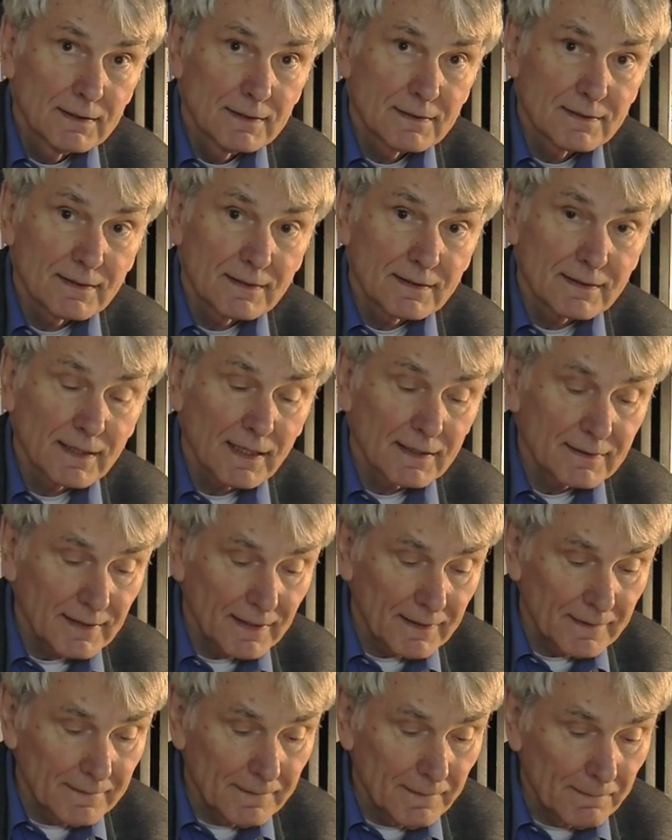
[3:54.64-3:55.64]
Zitat
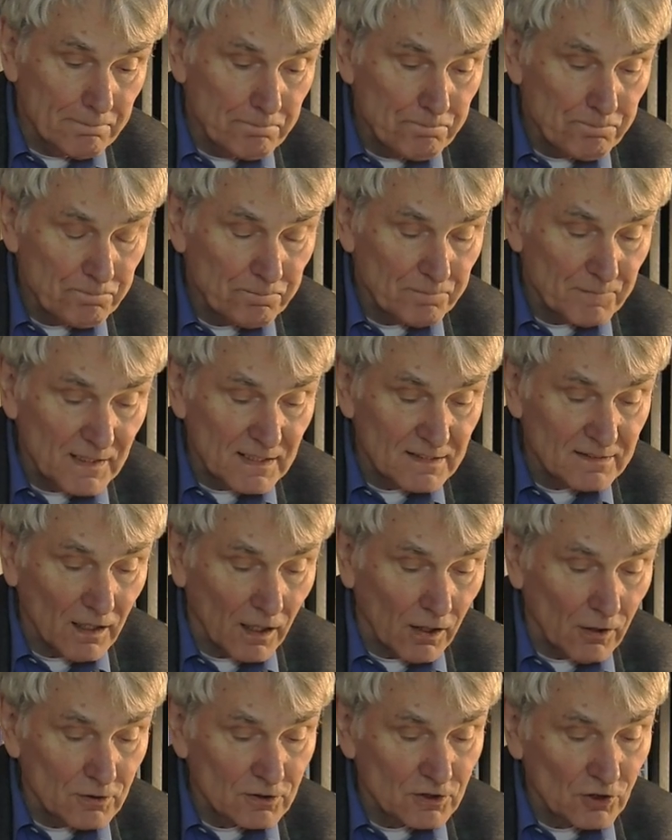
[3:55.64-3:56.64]
Ende. Diese
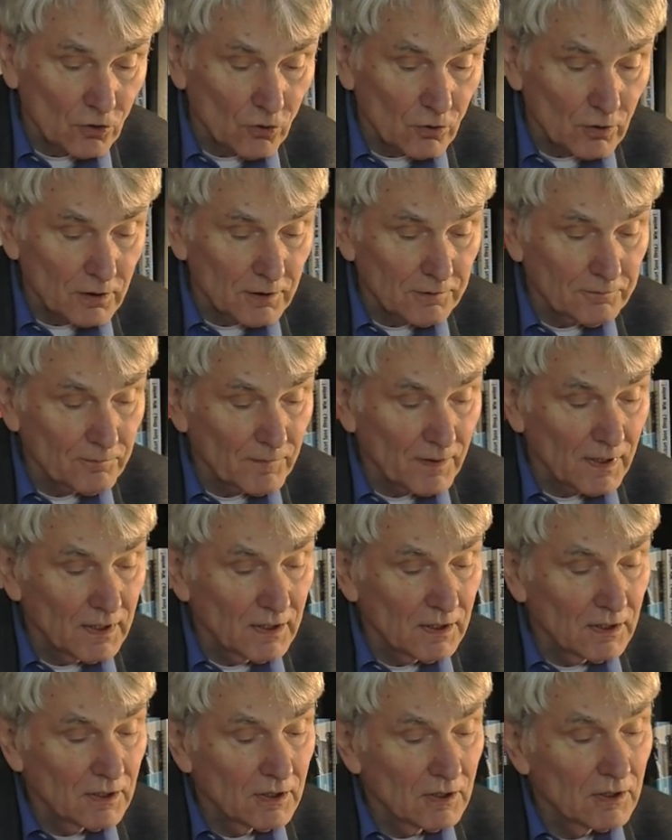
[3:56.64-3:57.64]
Äußerungen
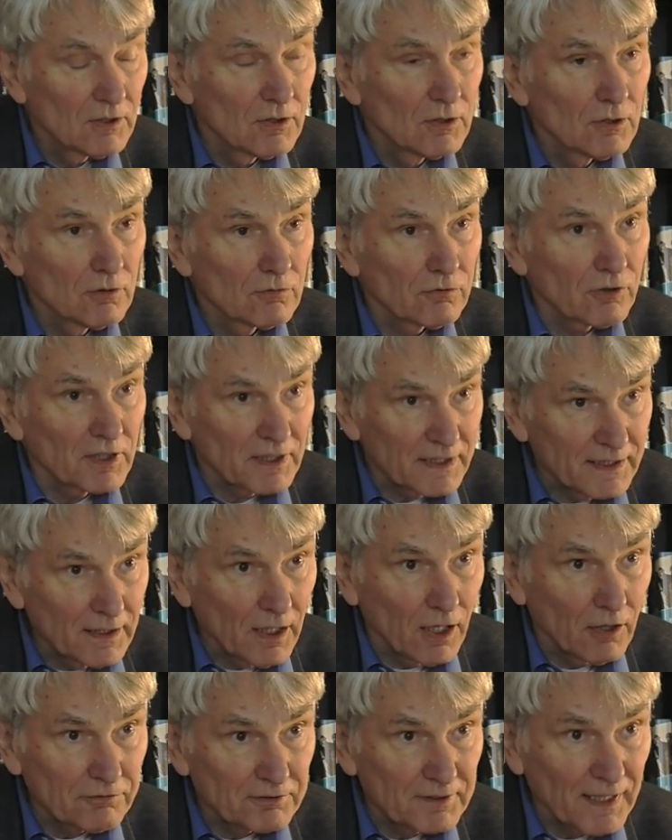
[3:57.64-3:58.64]
von
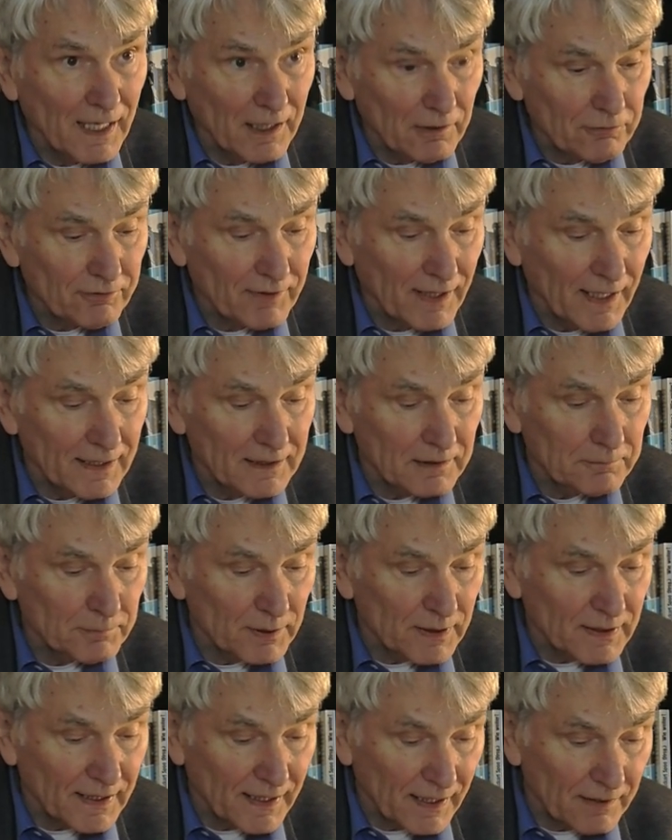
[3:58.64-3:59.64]
ihr auf Nachfragen
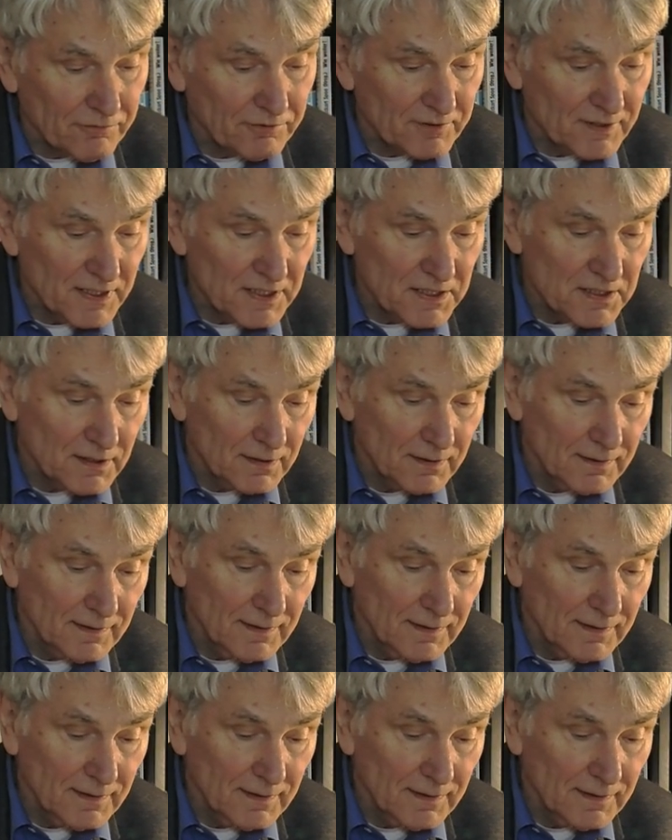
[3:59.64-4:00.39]
bekräftigt,